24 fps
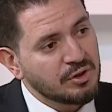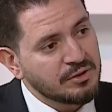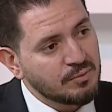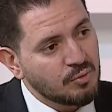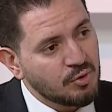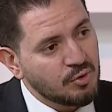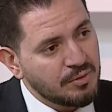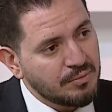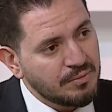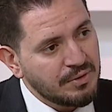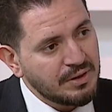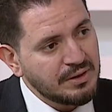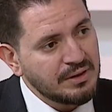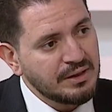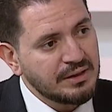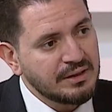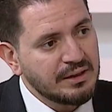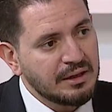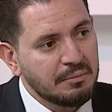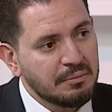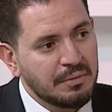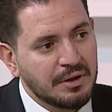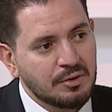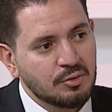نقط مهمين
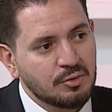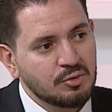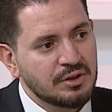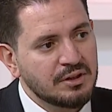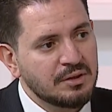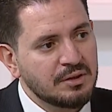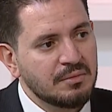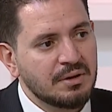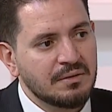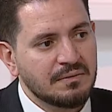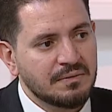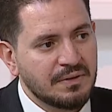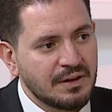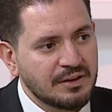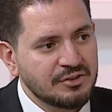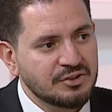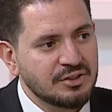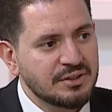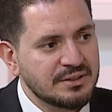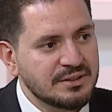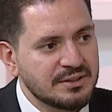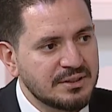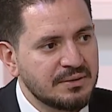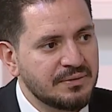ان البنوته دي ما ينفعش
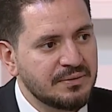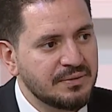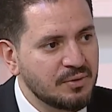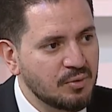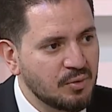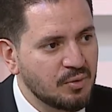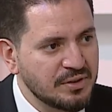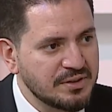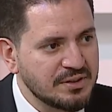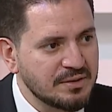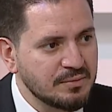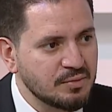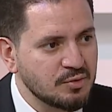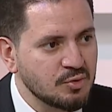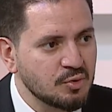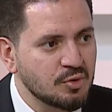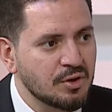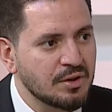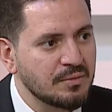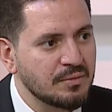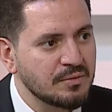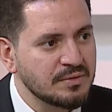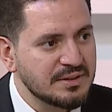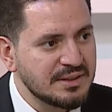تزيد في الوزن
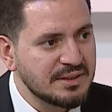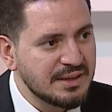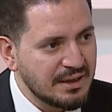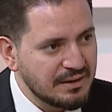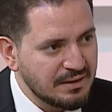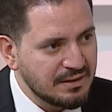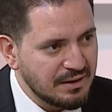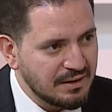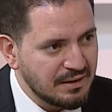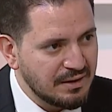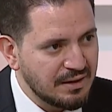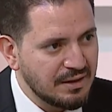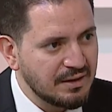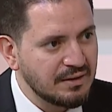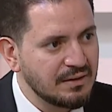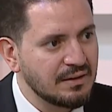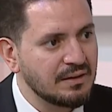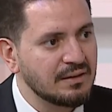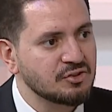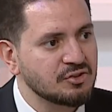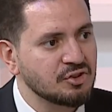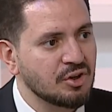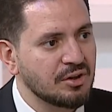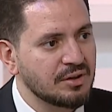بصوره زياده
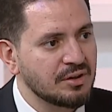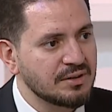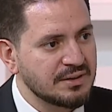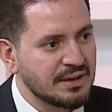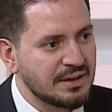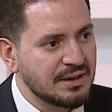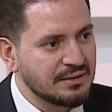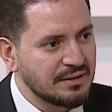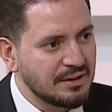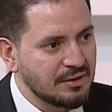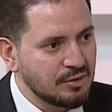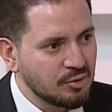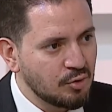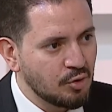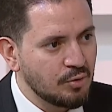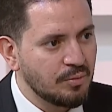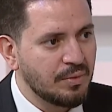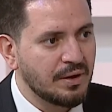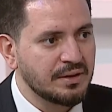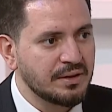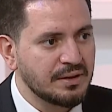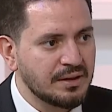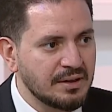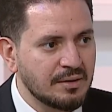لان الشهر سنتين دول
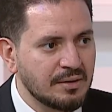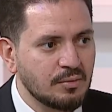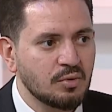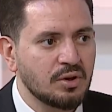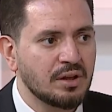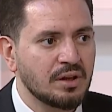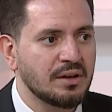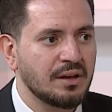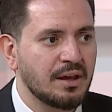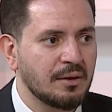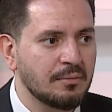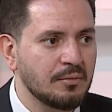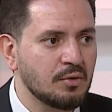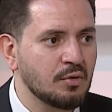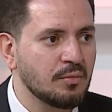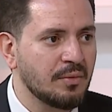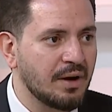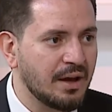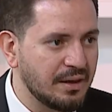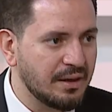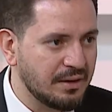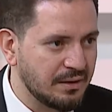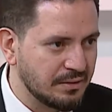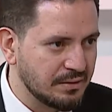بعد كده ممكن يكملوا
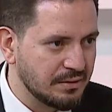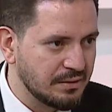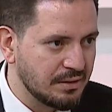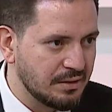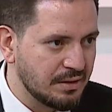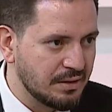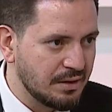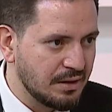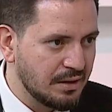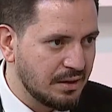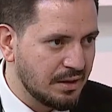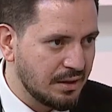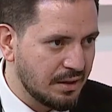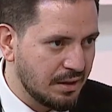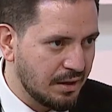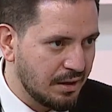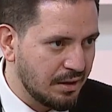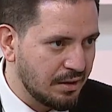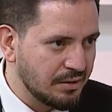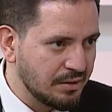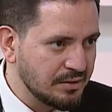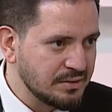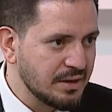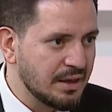معايا تمام
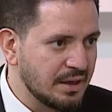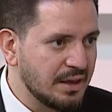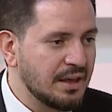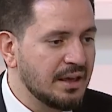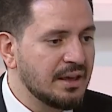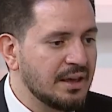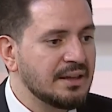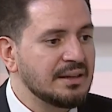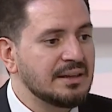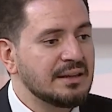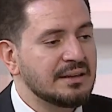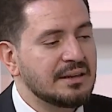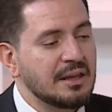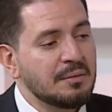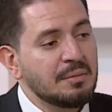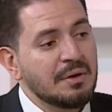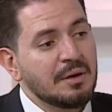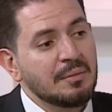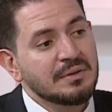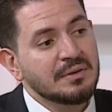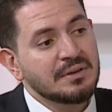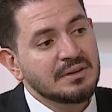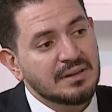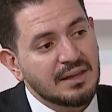خلاص
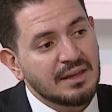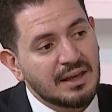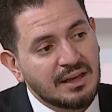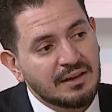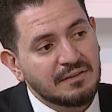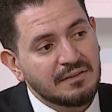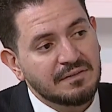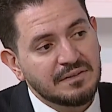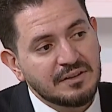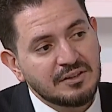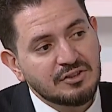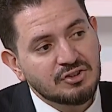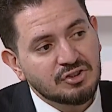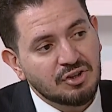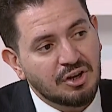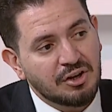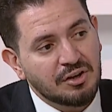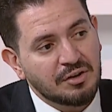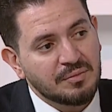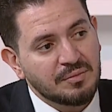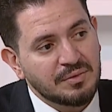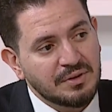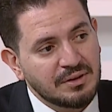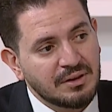تتابع بنتها في
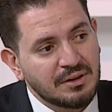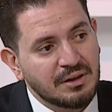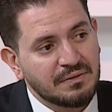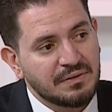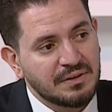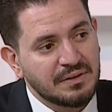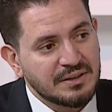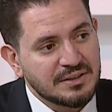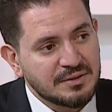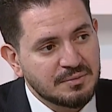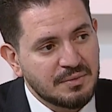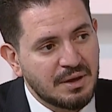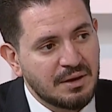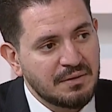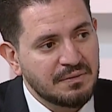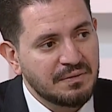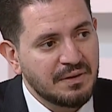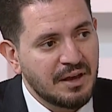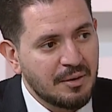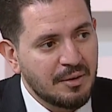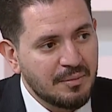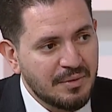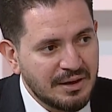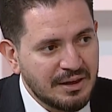شعر بيطلع في جسمها
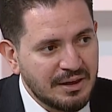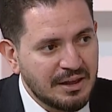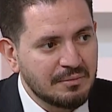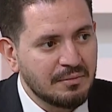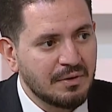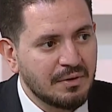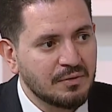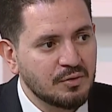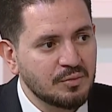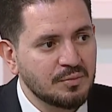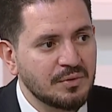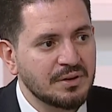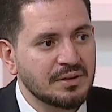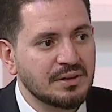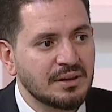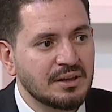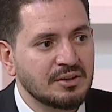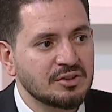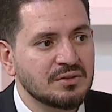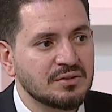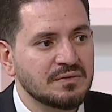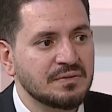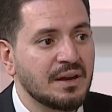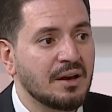في اماكن المفروض ما
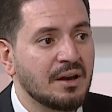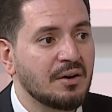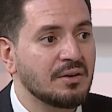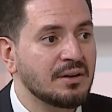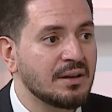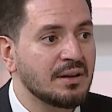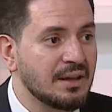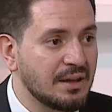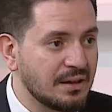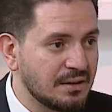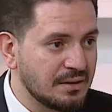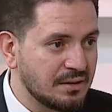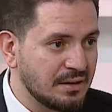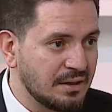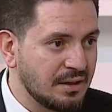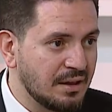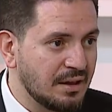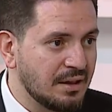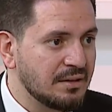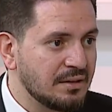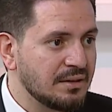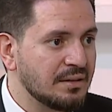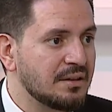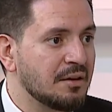يطلعش فيها ولا لا
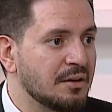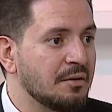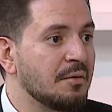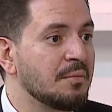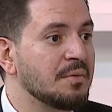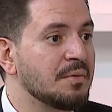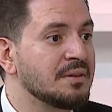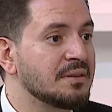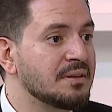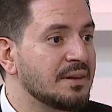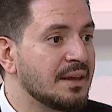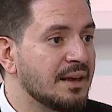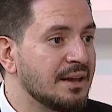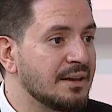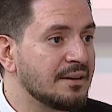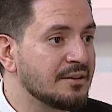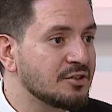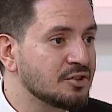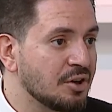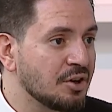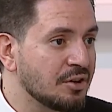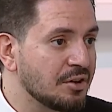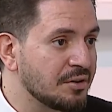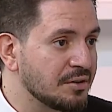تتابع بنتها
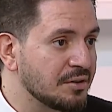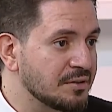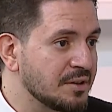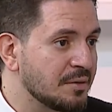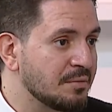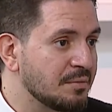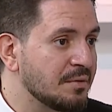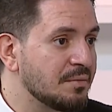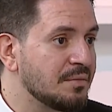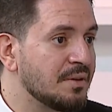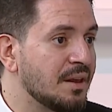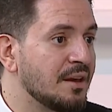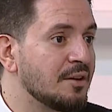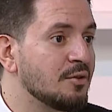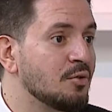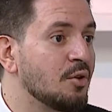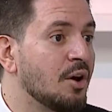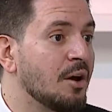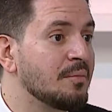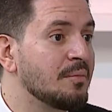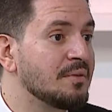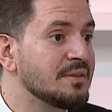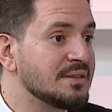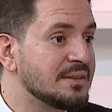ان شعر راسها بيبدا
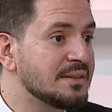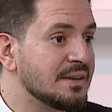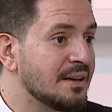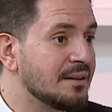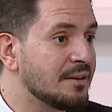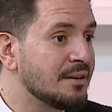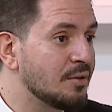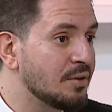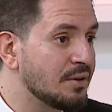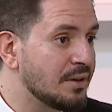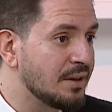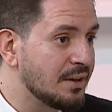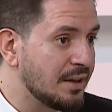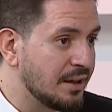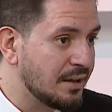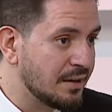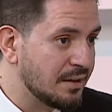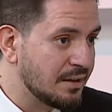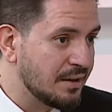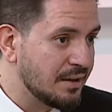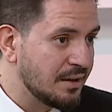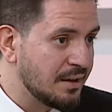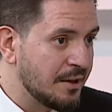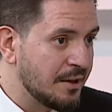يقع بزياده ولا لا